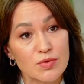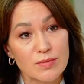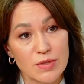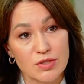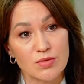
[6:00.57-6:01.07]

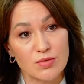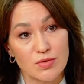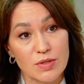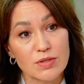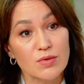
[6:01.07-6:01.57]
домашнюю
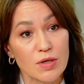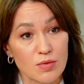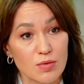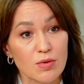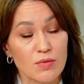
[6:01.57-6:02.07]
ситуацию,
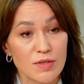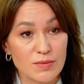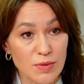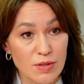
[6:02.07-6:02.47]
которая у вас